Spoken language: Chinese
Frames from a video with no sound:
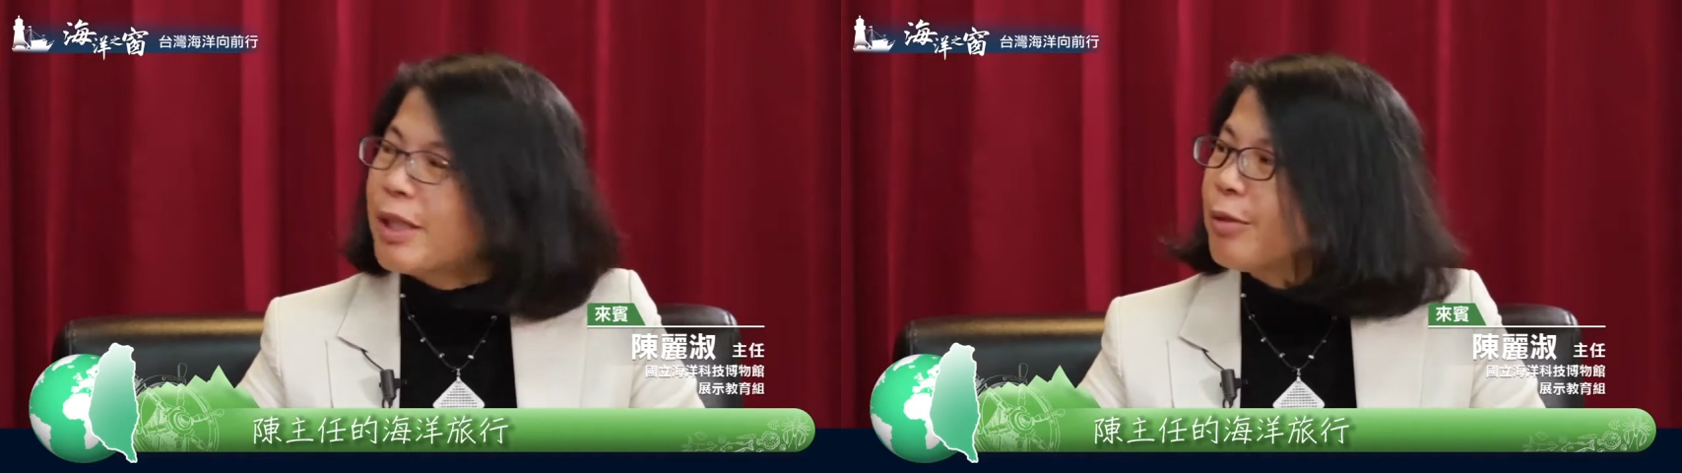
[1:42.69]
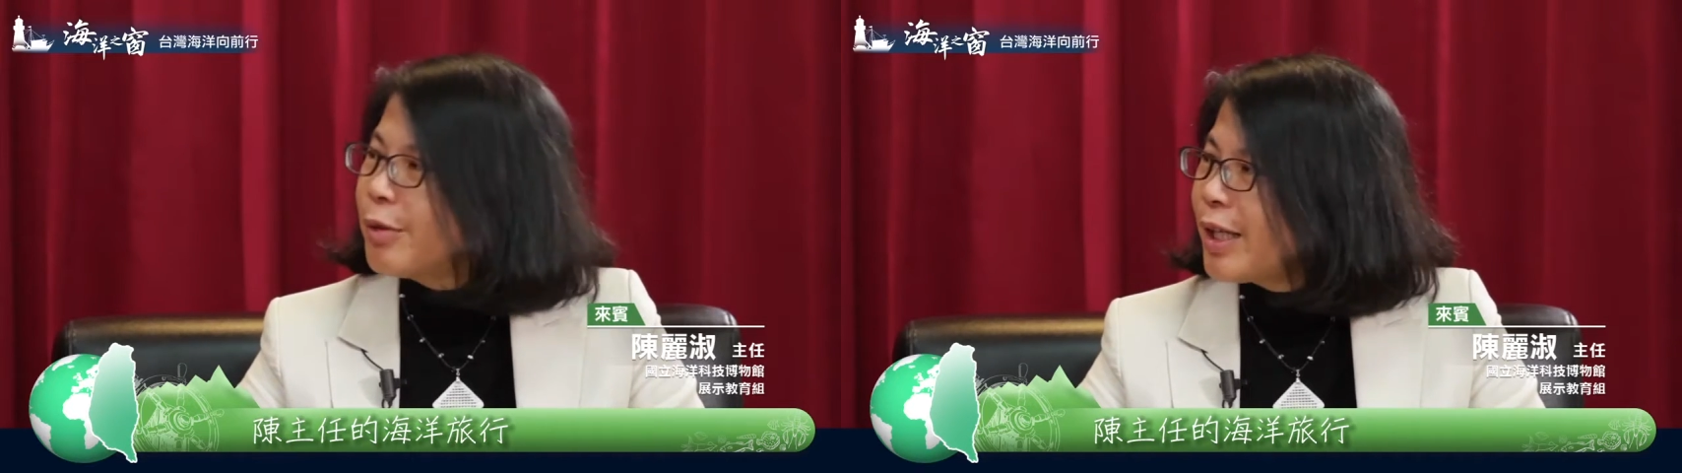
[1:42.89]

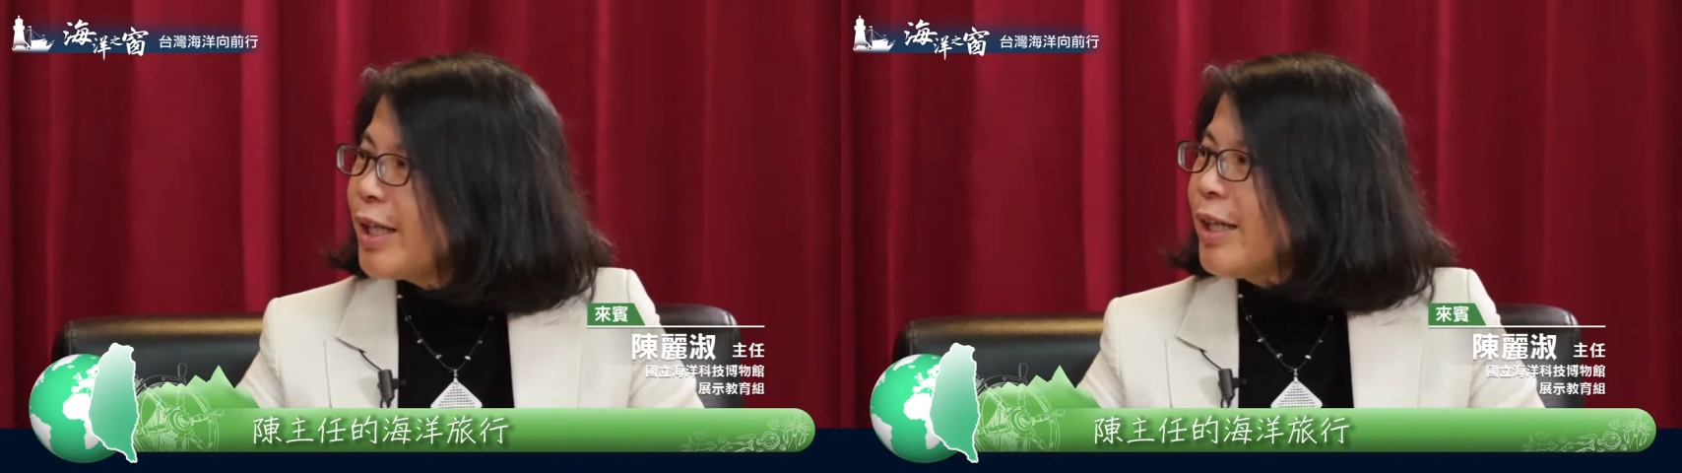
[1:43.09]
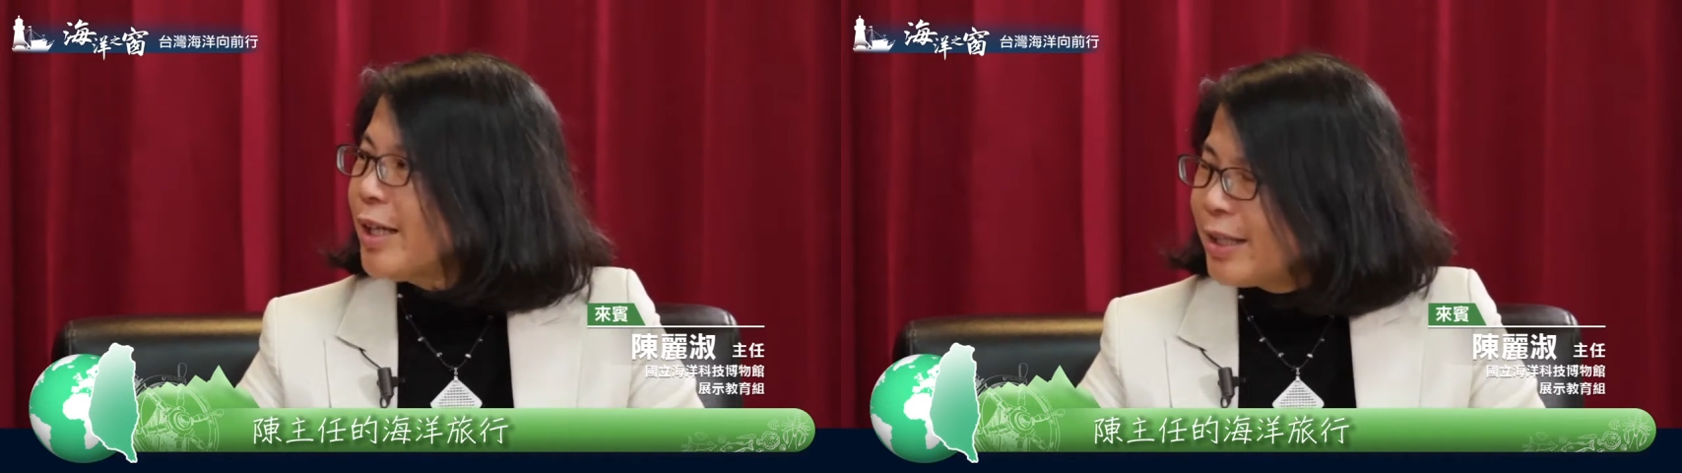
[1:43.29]
教育
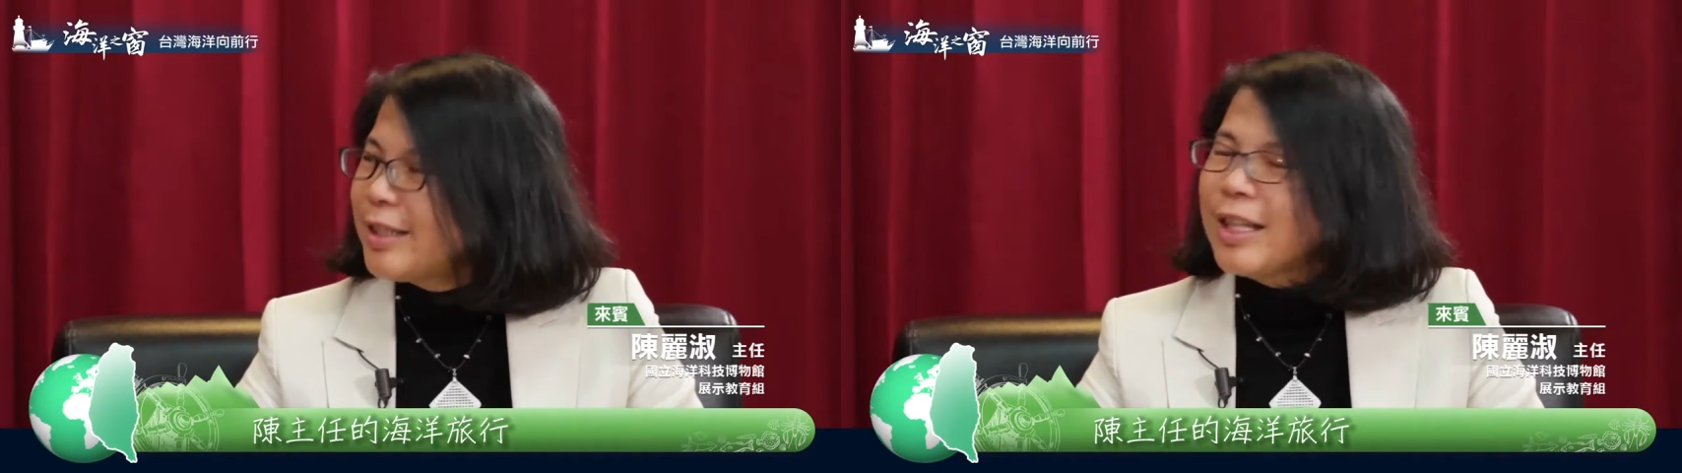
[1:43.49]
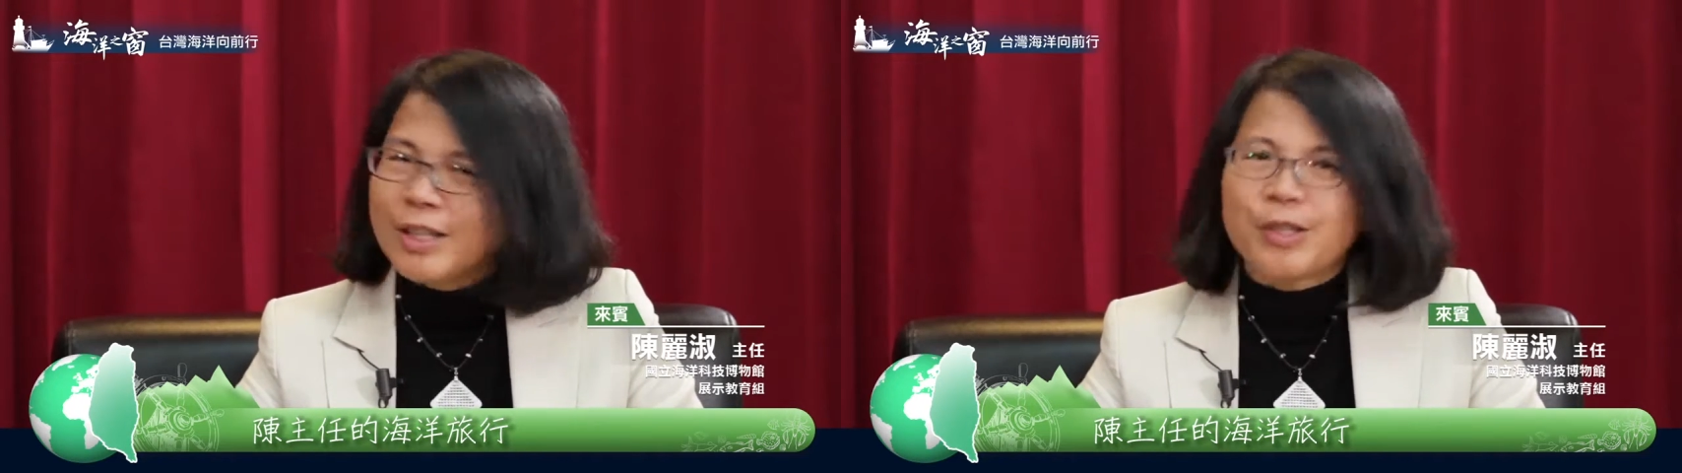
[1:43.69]
类
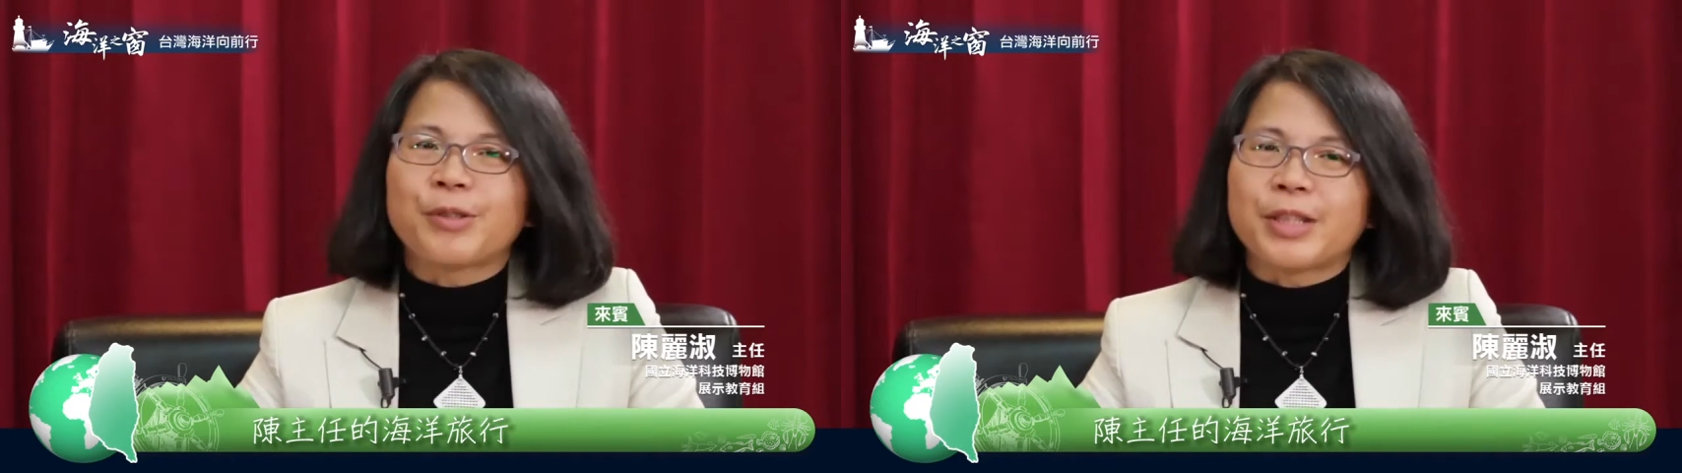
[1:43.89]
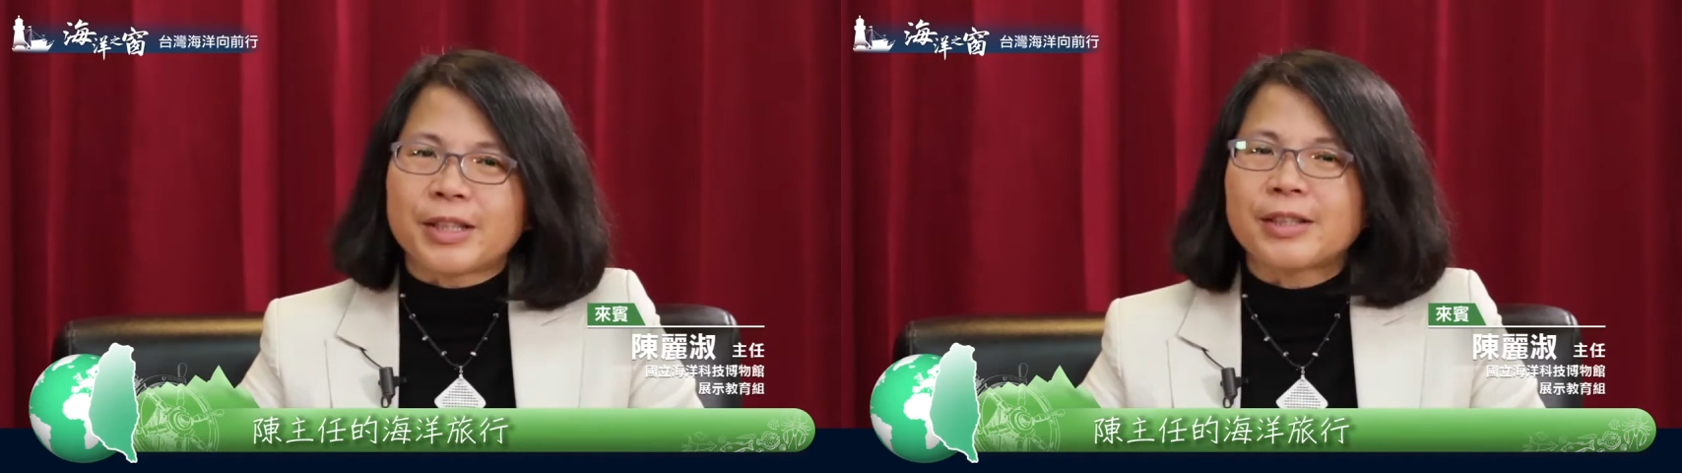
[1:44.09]
研
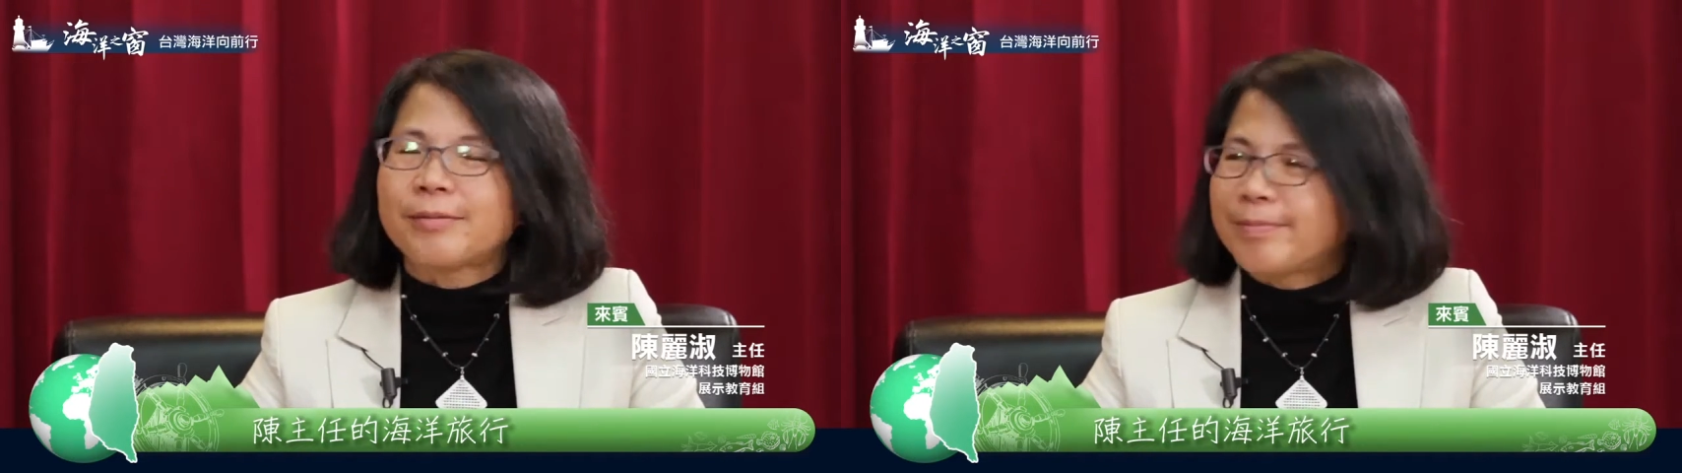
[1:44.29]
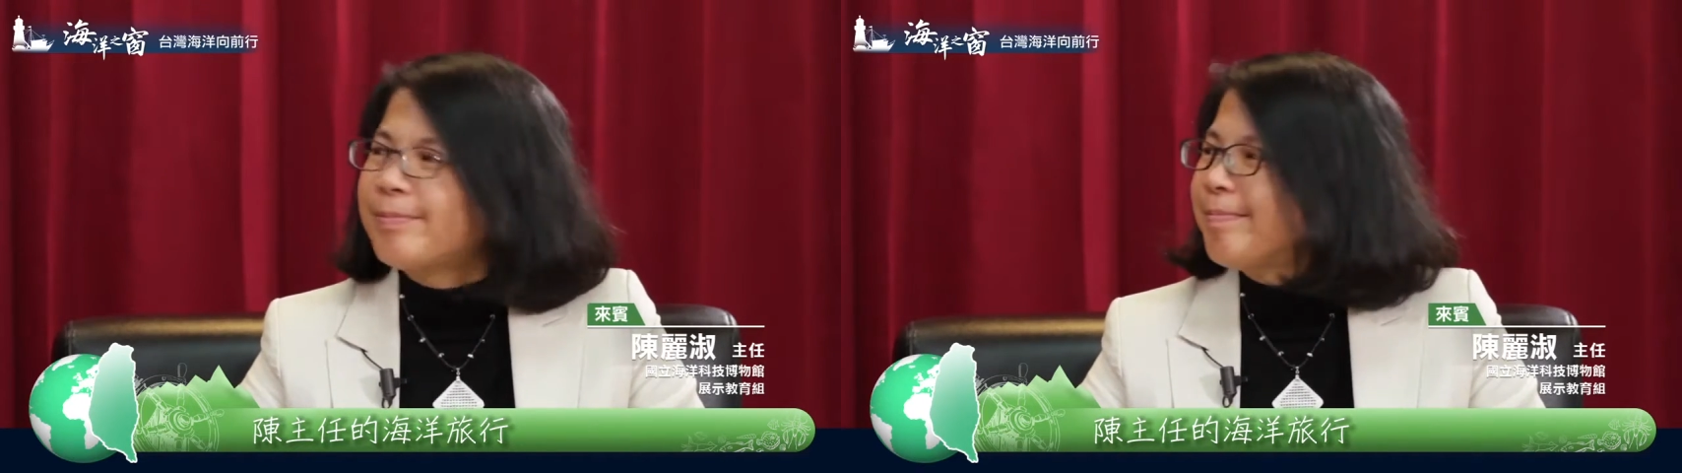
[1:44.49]
究的。嗯，